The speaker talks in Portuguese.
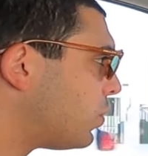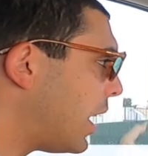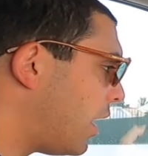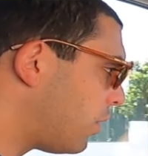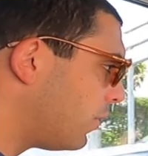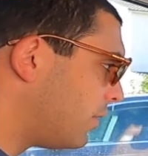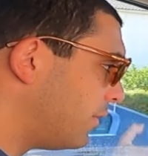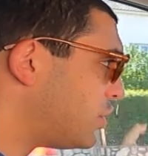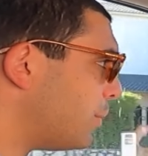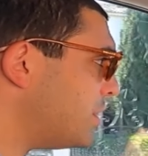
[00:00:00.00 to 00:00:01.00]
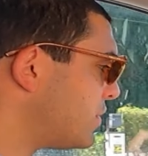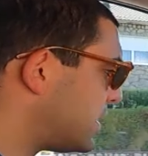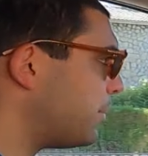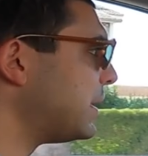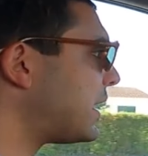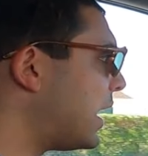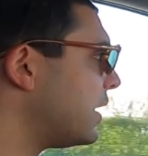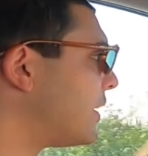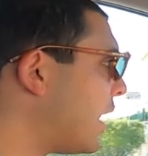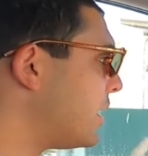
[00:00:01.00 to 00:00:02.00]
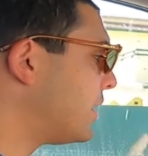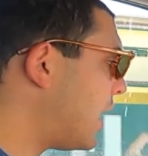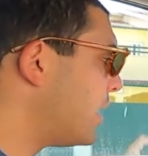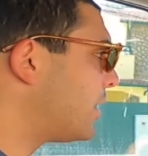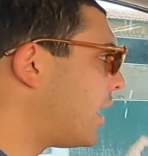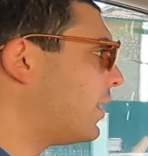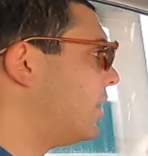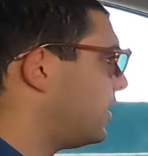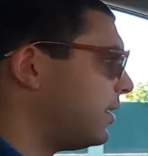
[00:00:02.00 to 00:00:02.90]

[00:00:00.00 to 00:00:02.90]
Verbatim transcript: um carro, vejam isto, sempre entrar, entrar, entrar, entrar